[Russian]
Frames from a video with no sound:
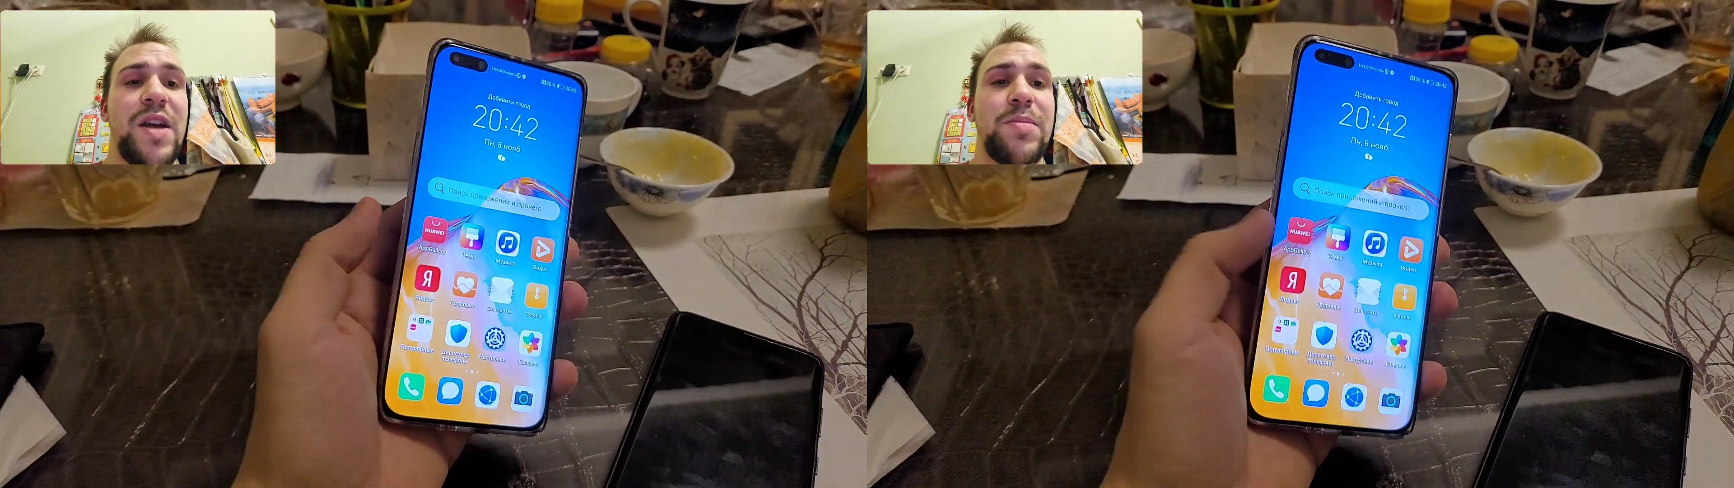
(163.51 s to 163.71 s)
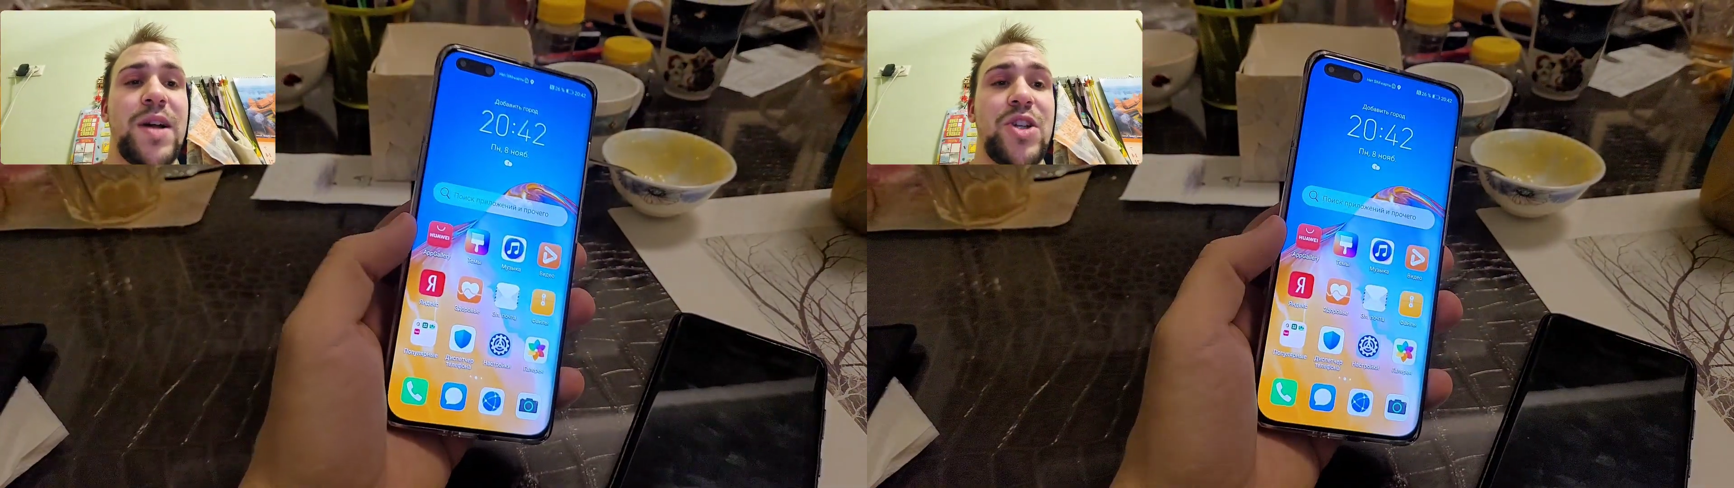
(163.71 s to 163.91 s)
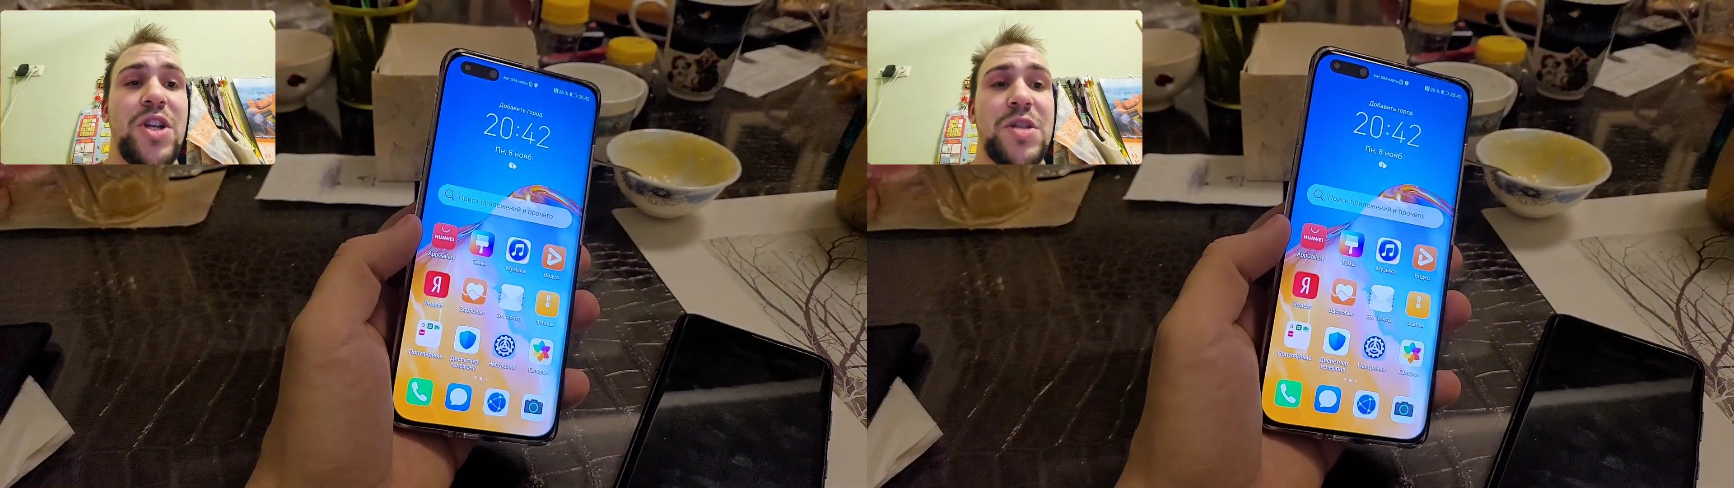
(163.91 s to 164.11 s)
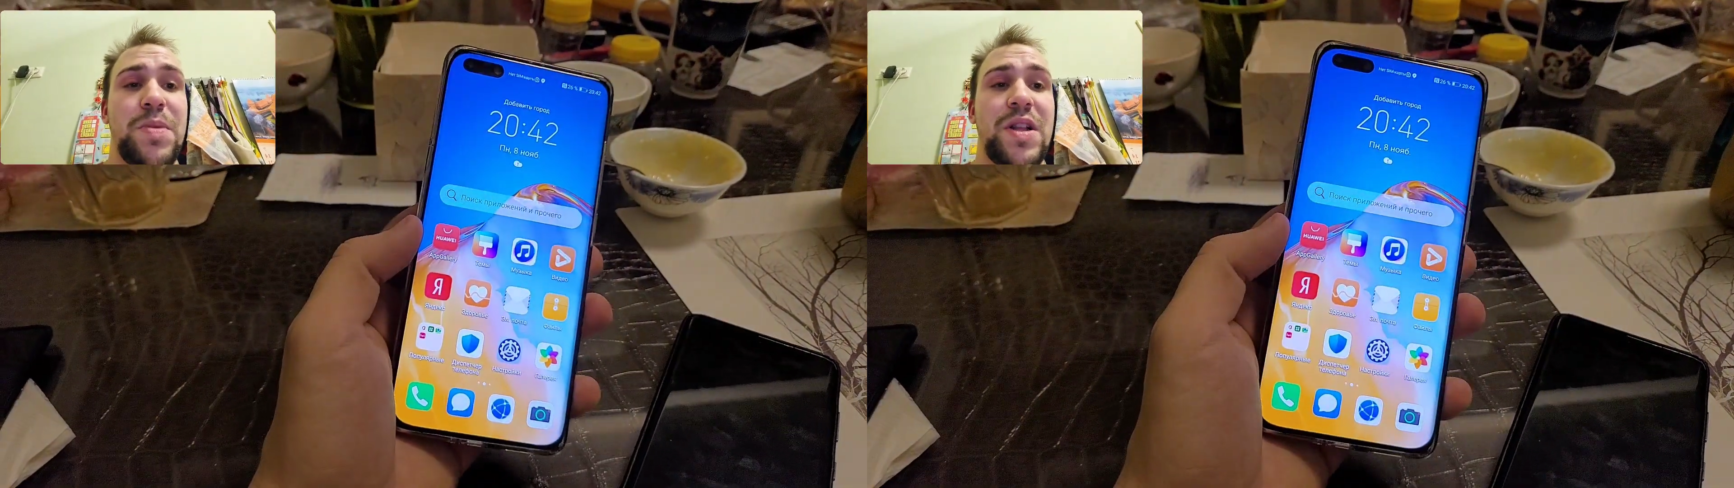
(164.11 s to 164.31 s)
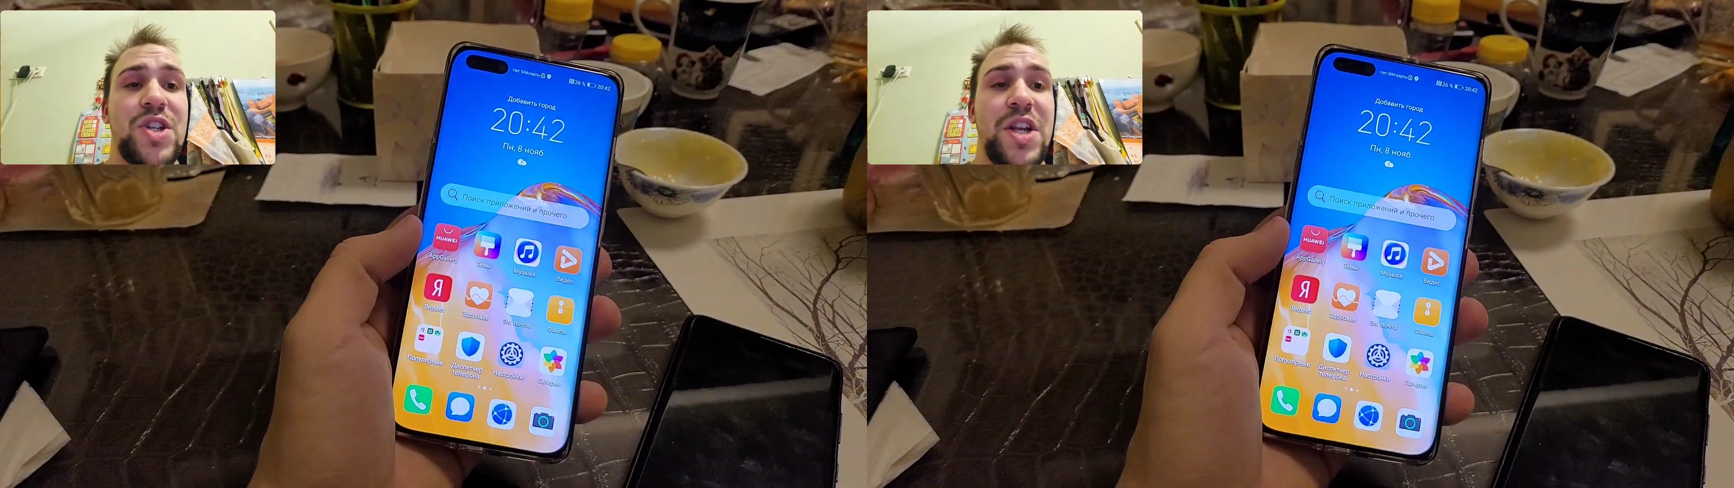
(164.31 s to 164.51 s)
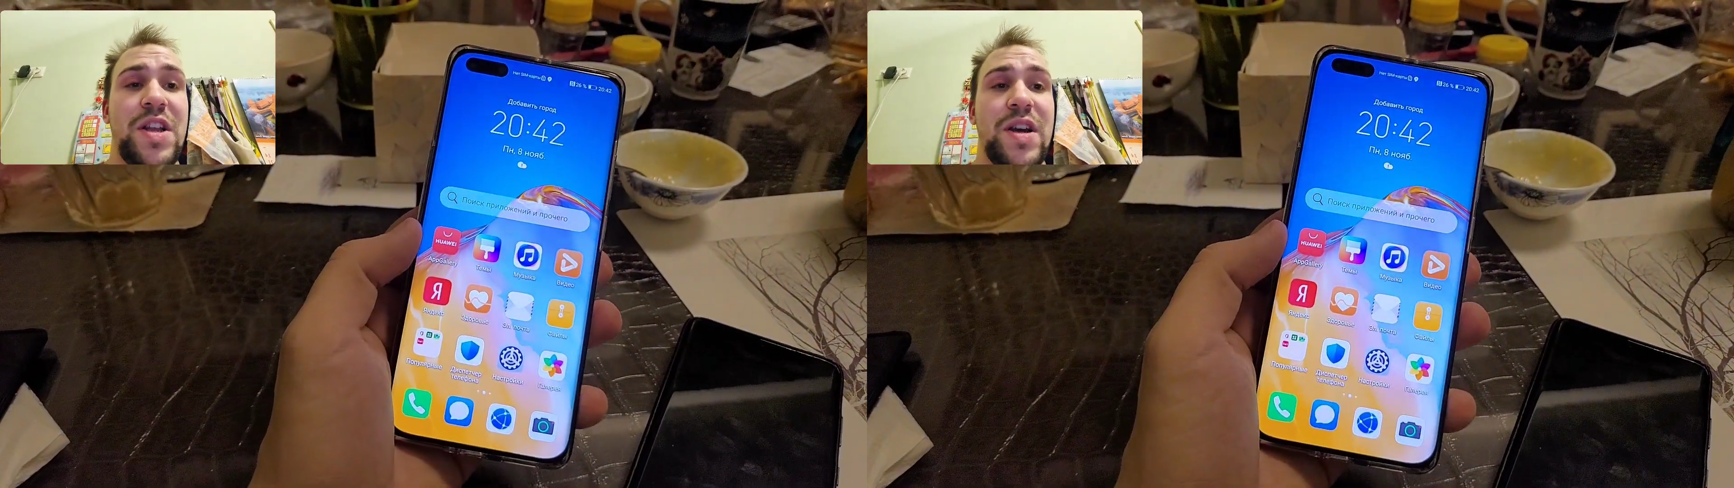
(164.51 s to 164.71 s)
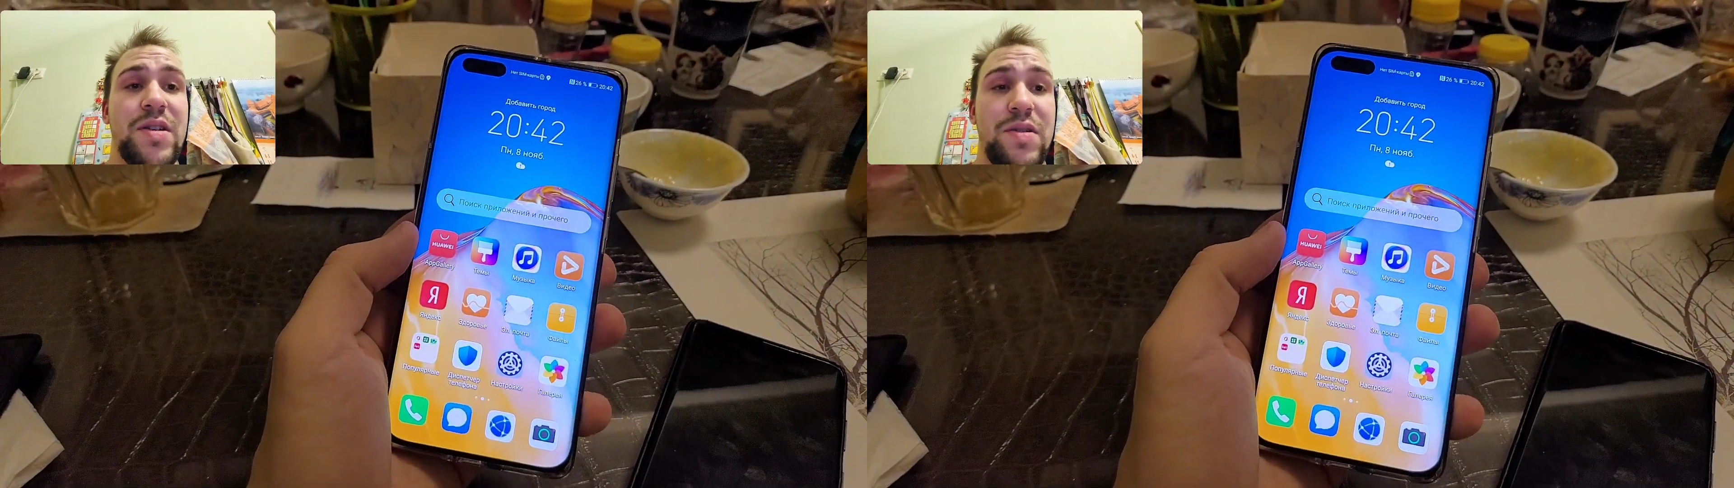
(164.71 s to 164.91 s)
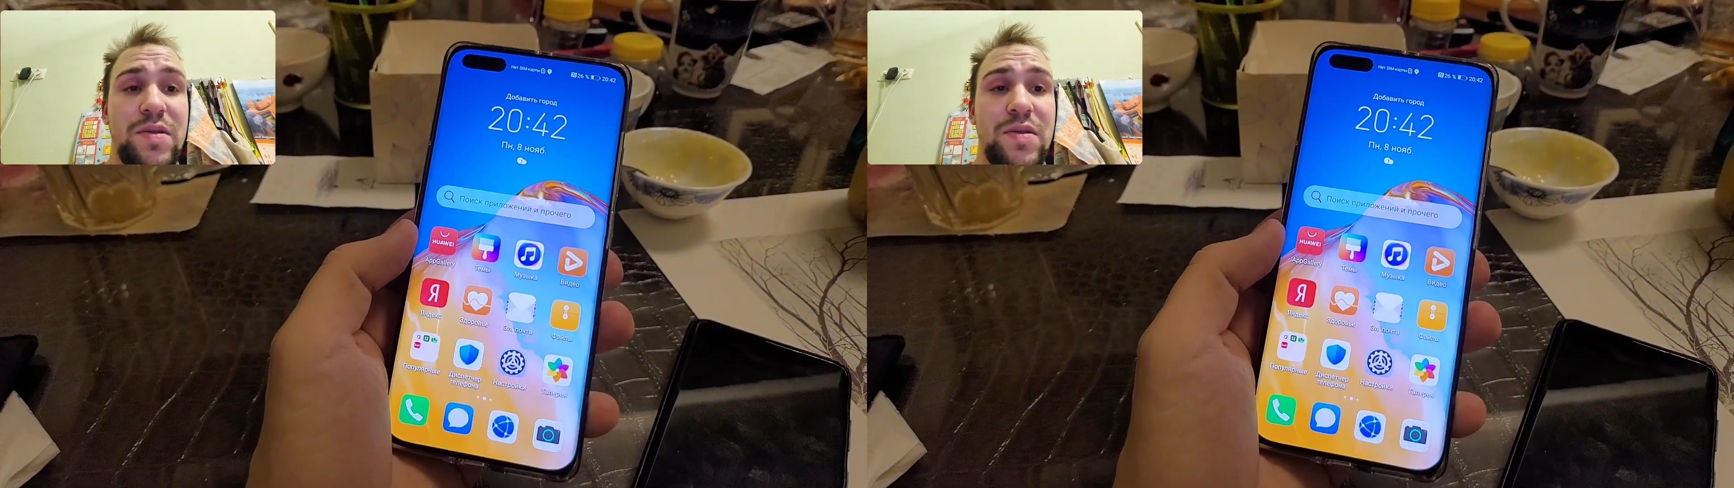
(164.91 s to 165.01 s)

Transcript: оплата через приложение